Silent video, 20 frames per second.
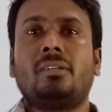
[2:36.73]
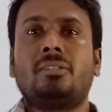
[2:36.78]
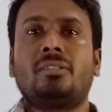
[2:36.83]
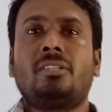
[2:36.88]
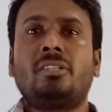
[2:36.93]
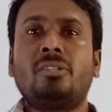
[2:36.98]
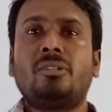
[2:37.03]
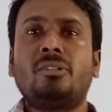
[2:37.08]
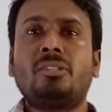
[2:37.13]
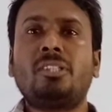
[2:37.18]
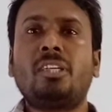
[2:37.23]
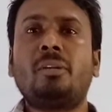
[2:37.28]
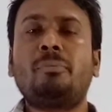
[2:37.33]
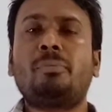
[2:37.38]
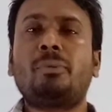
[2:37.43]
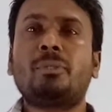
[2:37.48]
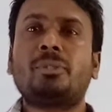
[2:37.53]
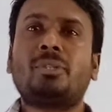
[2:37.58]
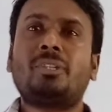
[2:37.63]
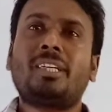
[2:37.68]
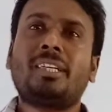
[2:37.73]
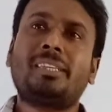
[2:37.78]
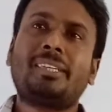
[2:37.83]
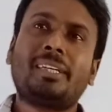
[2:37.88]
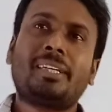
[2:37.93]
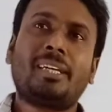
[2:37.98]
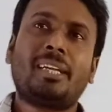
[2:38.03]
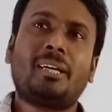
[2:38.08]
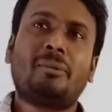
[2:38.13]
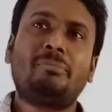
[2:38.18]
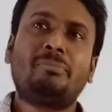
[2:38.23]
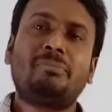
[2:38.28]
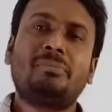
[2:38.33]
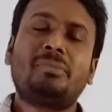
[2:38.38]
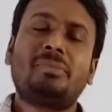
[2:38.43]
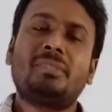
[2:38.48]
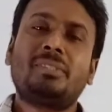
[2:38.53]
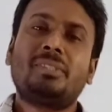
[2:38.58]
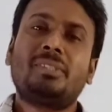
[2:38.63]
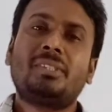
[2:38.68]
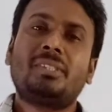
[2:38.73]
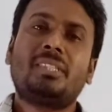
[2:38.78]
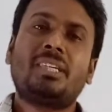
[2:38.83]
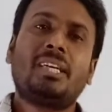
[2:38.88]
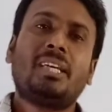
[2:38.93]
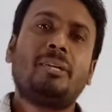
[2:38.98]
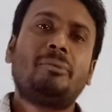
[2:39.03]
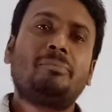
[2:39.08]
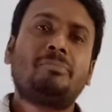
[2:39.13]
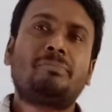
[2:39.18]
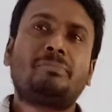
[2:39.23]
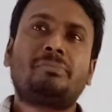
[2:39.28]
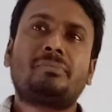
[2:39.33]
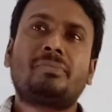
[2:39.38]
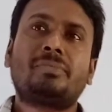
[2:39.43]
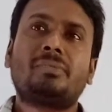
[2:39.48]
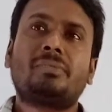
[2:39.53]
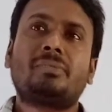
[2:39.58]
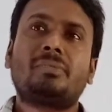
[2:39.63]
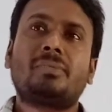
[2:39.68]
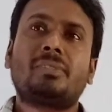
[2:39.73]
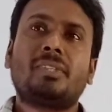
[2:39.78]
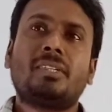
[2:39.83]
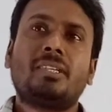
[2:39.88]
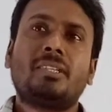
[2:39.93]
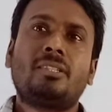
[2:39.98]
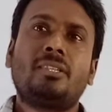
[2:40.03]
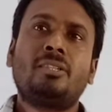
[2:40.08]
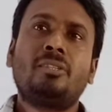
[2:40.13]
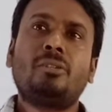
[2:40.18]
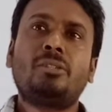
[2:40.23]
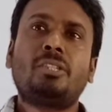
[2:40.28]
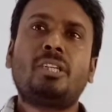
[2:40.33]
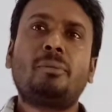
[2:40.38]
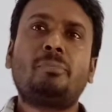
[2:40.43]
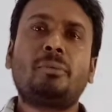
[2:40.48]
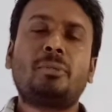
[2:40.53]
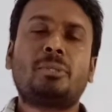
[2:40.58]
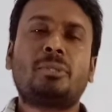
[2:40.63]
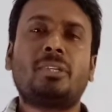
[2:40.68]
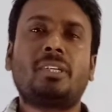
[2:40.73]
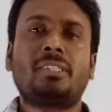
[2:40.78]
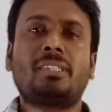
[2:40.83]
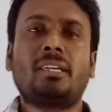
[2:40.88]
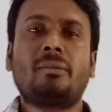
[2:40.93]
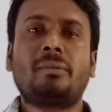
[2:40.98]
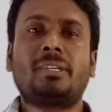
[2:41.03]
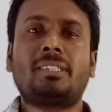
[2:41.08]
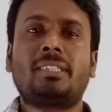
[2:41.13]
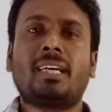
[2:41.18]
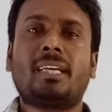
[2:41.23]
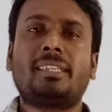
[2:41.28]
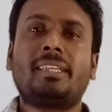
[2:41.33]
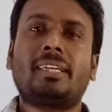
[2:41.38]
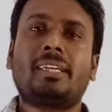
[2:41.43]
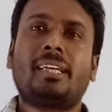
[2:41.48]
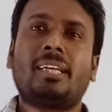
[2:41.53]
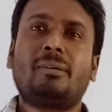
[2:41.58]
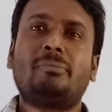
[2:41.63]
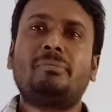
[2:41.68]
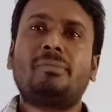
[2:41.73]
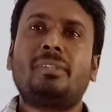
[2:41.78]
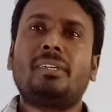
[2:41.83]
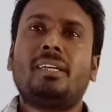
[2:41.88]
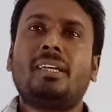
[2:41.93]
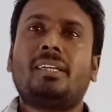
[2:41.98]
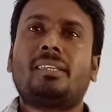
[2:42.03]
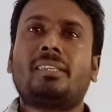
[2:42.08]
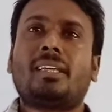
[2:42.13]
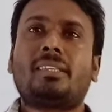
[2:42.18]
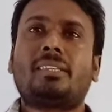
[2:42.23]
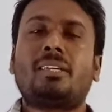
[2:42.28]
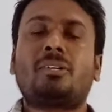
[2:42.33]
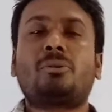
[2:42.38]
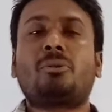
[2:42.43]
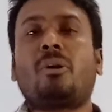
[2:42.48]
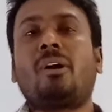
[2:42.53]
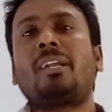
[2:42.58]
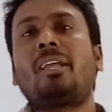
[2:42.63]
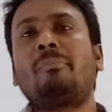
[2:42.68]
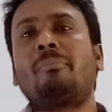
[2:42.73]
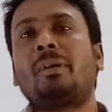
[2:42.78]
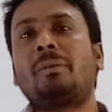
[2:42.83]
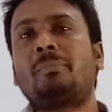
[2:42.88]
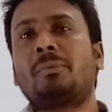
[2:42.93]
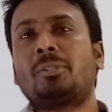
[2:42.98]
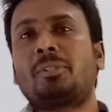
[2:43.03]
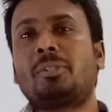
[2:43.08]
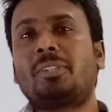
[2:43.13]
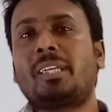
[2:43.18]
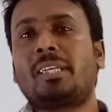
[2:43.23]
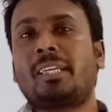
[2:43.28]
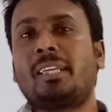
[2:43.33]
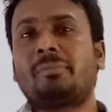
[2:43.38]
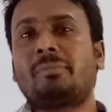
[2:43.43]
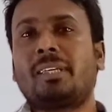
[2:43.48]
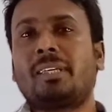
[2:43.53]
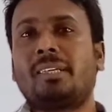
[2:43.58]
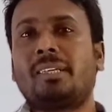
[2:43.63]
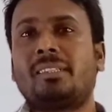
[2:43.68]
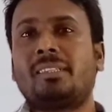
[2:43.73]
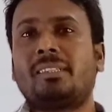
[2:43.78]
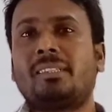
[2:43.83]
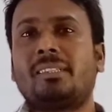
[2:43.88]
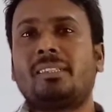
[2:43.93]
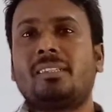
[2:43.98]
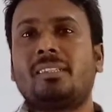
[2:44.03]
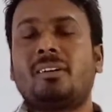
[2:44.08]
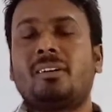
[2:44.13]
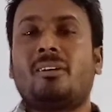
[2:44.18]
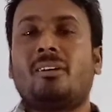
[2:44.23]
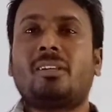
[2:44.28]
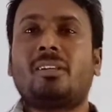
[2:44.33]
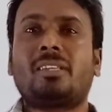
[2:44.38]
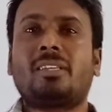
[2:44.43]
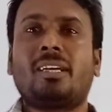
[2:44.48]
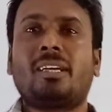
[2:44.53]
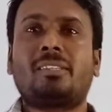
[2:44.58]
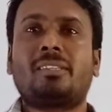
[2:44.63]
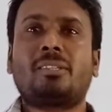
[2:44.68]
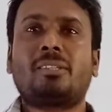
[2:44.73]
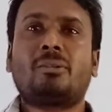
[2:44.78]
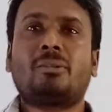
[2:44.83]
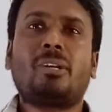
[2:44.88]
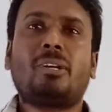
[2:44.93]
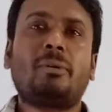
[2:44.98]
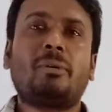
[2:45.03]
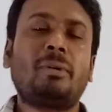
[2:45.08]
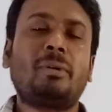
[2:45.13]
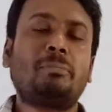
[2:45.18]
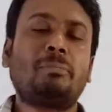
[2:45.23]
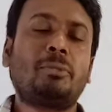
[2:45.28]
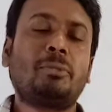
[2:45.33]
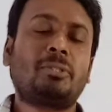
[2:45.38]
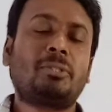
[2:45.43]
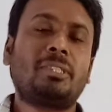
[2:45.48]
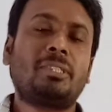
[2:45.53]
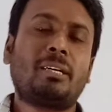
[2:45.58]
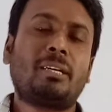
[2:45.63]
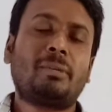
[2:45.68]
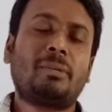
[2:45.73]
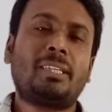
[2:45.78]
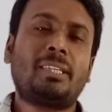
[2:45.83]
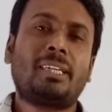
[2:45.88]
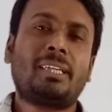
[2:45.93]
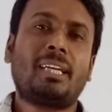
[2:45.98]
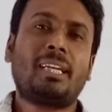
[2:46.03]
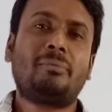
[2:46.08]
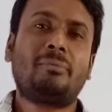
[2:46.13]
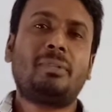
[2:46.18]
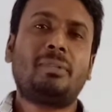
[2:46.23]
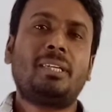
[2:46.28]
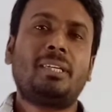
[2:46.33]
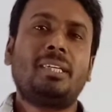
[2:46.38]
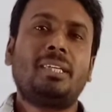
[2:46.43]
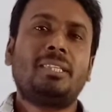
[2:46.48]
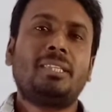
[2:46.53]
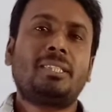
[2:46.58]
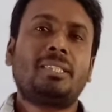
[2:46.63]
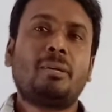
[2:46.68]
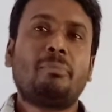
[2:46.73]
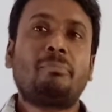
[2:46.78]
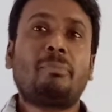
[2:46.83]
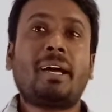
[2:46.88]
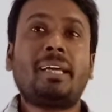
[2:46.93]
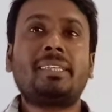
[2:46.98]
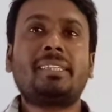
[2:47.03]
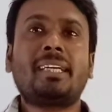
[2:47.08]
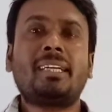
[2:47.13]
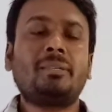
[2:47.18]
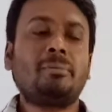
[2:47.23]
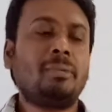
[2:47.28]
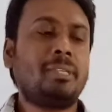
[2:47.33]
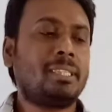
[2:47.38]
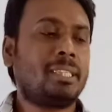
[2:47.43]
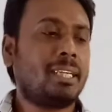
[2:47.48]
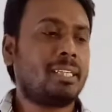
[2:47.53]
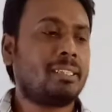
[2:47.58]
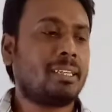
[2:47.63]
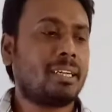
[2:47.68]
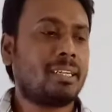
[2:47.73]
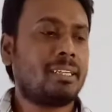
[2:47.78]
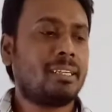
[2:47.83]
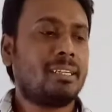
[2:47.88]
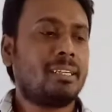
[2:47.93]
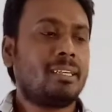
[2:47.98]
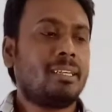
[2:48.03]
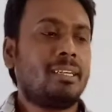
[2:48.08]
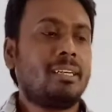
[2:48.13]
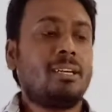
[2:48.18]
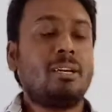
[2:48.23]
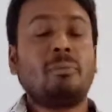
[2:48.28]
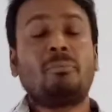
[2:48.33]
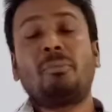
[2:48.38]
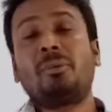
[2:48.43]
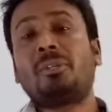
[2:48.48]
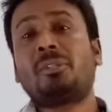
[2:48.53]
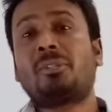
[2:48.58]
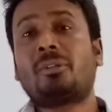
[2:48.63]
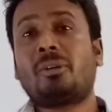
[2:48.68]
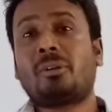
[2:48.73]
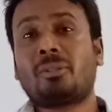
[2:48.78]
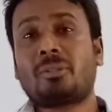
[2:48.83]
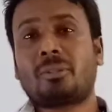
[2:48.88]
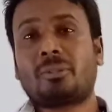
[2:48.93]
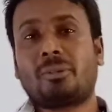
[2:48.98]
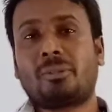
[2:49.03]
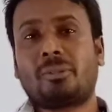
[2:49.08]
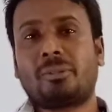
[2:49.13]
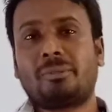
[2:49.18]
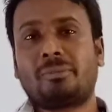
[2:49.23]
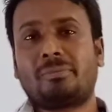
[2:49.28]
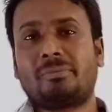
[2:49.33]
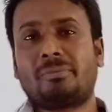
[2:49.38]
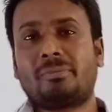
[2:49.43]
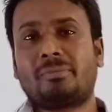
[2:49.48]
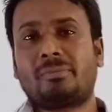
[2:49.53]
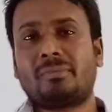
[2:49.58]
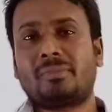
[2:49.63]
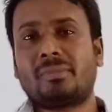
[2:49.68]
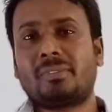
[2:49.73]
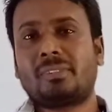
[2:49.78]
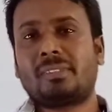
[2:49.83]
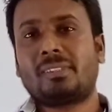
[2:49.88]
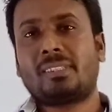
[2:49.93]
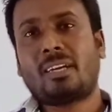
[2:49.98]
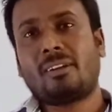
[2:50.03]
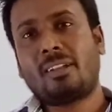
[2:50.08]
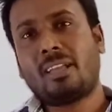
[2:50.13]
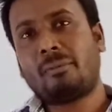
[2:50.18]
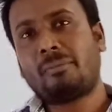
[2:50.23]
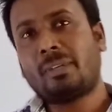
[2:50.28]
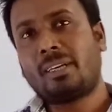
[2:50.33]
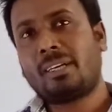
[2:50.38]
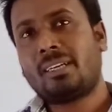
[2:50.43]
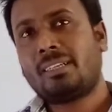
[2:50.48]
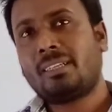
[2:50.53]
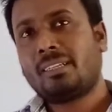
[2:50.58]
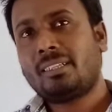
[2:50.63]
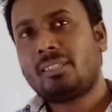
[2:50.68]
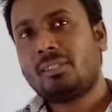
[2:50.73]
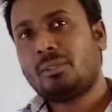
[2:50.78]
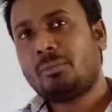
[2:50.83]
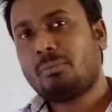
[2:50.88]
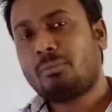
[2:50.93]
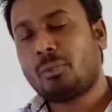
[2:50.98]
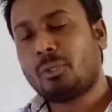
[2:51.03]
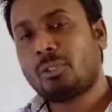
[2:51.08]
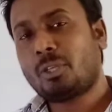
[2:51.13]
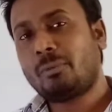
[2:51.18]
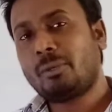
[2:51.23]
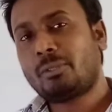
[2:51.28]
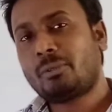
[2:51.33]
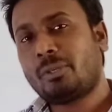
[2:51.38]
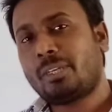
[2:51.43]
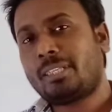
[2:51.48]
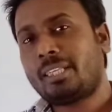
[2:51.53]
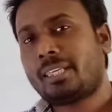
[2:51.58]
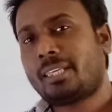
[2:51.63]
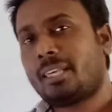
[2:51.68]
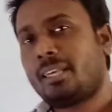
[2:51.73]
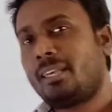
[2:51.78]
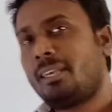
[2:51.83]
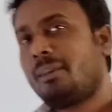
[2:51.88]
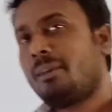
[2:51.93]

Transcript: সৃজনশীল প্রশ্নটা দেখলাম যে সৃজনশীল প্রশ্নটাতে আমরা যা দেখলাম তাতে ক নম্বর প্রশ্ন দেখলাম কি অর্থাৎ ক নম্বর প্রশ্নতে আমরা দেখলাম যে পাইকারি বিক্রেতার মোট খরচ কত তাহলে আমরা প্রথমে করে দেখি